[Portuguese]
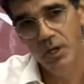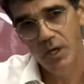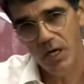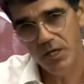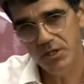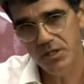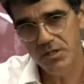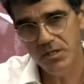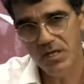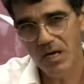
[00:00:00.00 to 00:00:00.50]
A
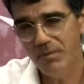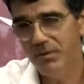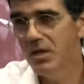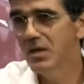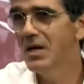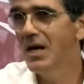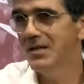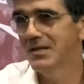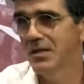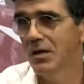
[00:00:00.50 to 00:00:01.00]
gente sabe que
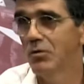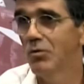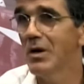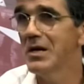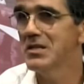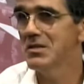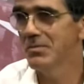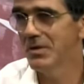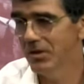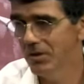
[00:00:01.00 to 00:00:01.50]
gasta
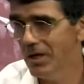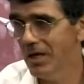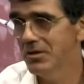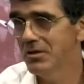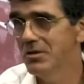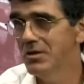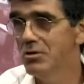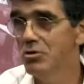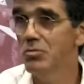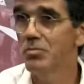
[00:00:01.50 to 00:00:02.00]
quase metade
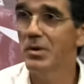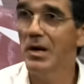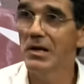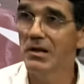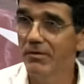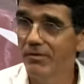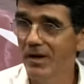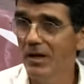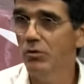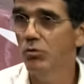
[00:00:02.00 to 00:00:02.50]
disso para
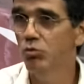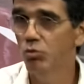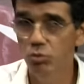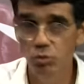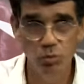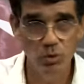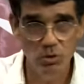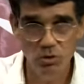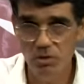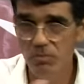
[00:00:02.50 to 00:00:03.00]
levar
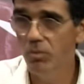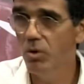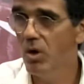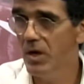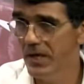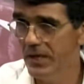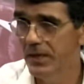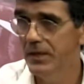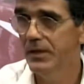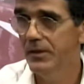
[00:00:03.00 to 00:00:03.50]
tudo isso
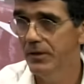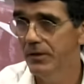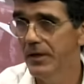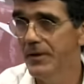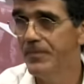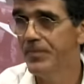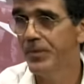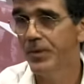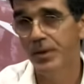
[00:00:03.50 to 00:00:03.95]
embora. Né?